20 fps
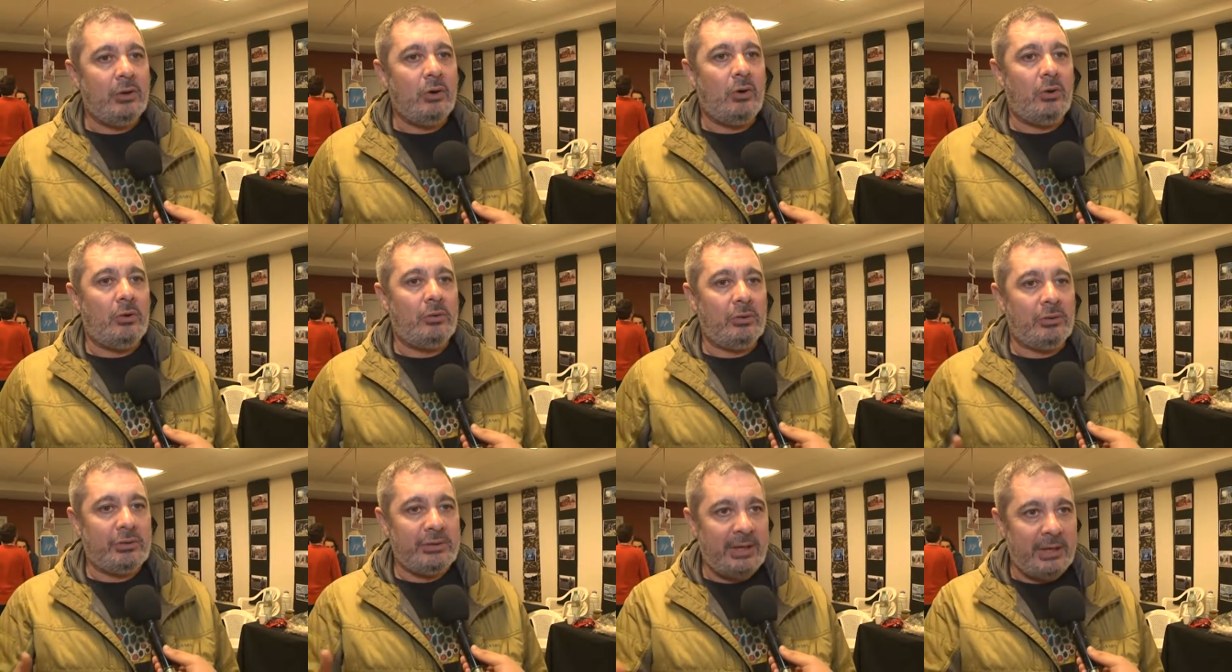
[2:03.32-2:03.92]

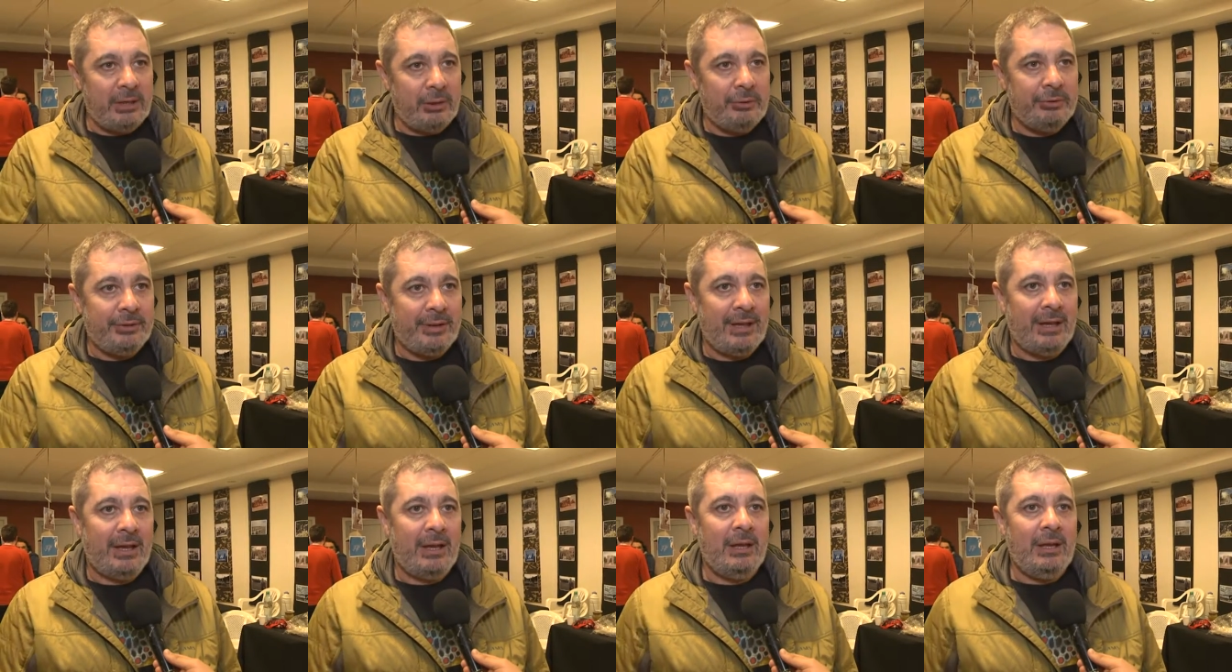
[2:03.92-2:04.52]
conocer
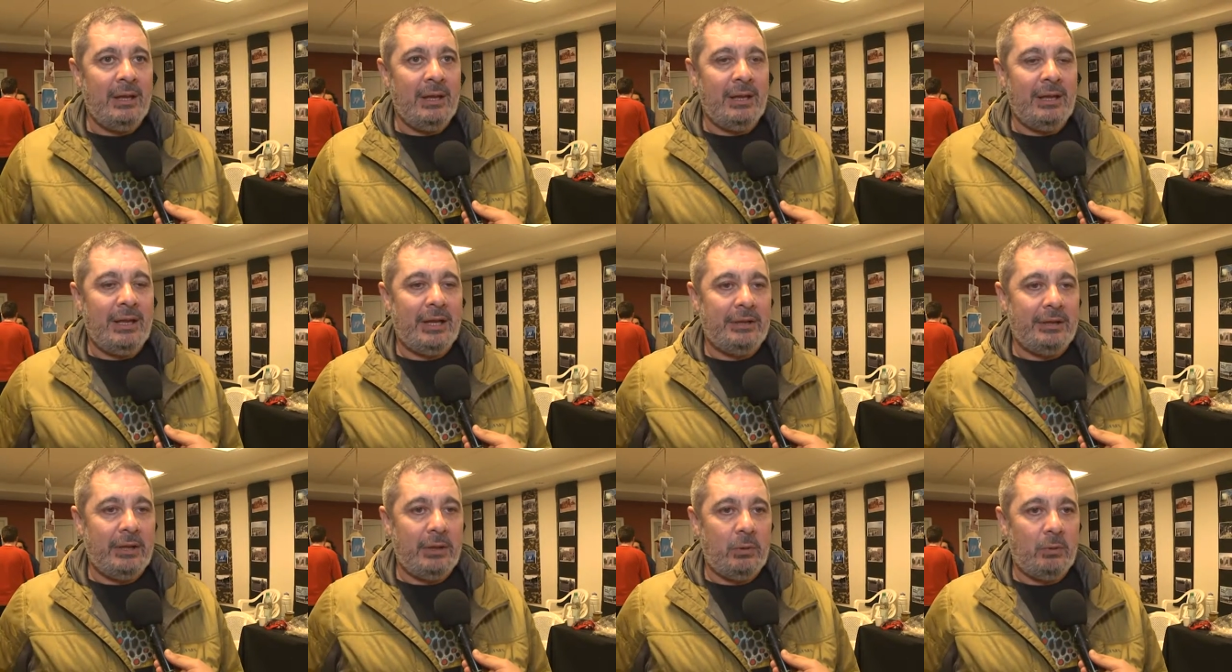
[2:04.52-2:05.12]
otras
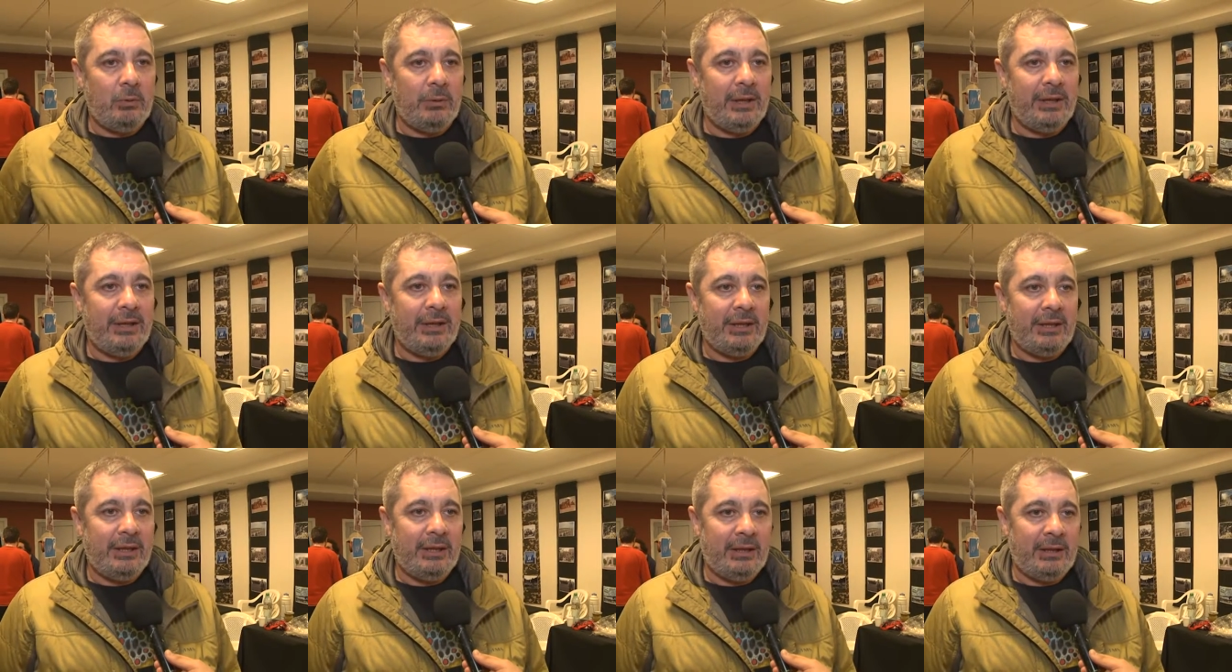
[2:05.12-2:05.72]
latitudes
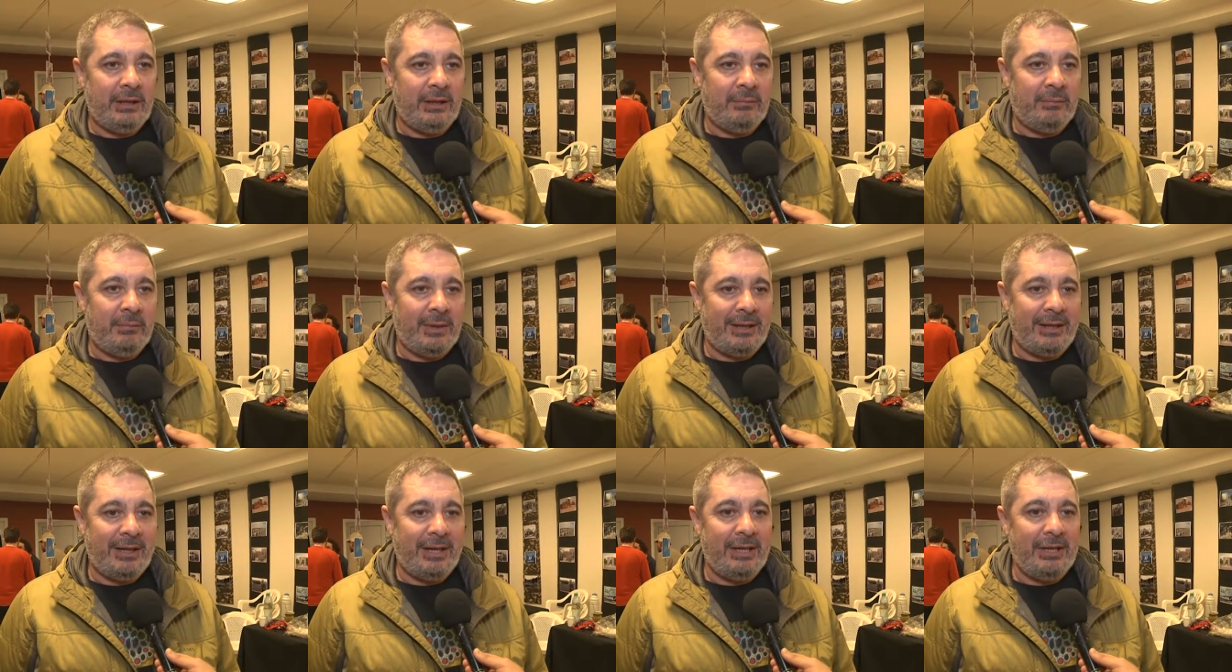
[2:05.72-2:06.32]
de
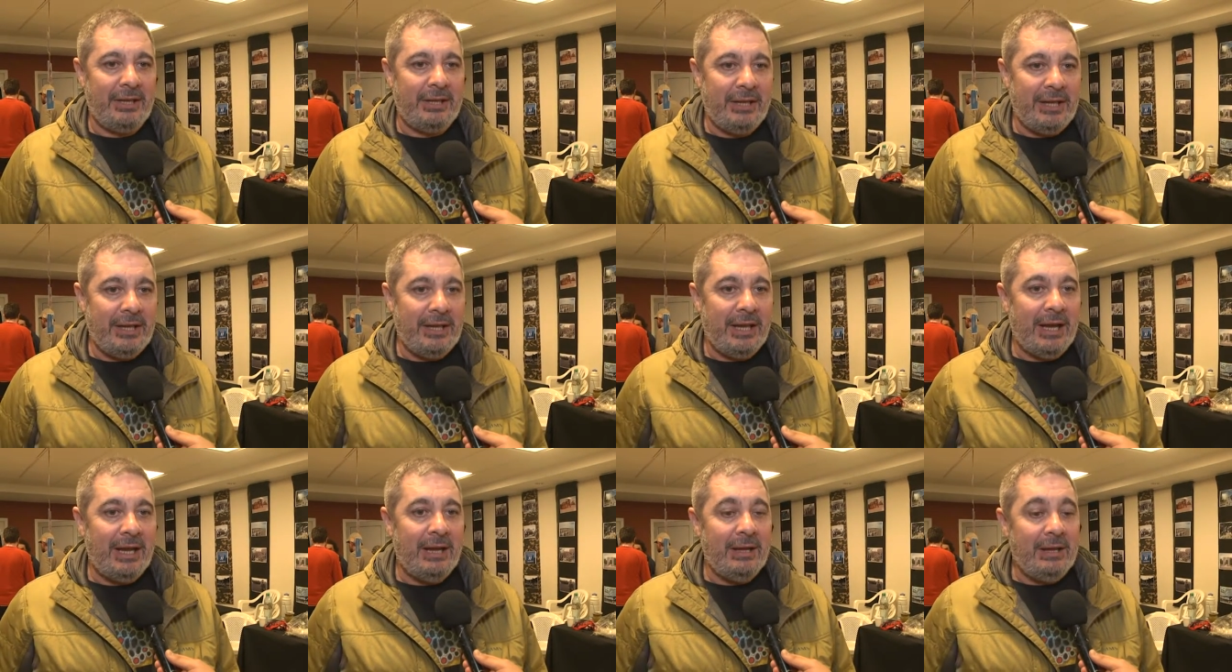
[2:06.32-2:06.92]

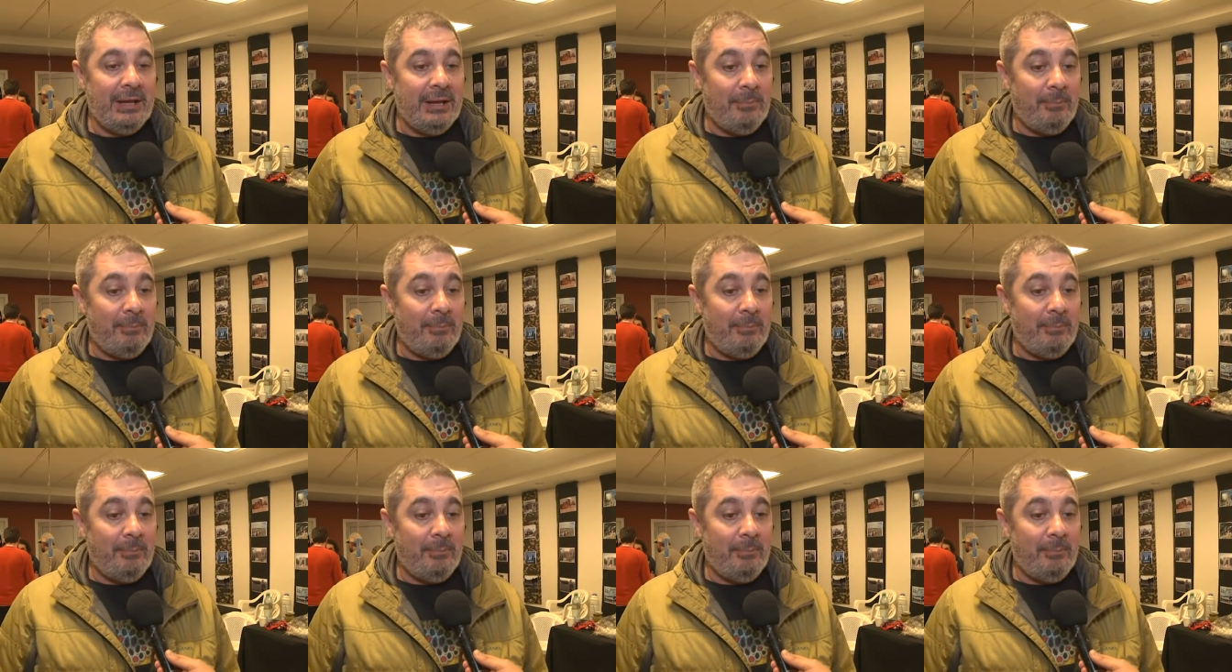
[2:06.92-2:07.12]
Argentina,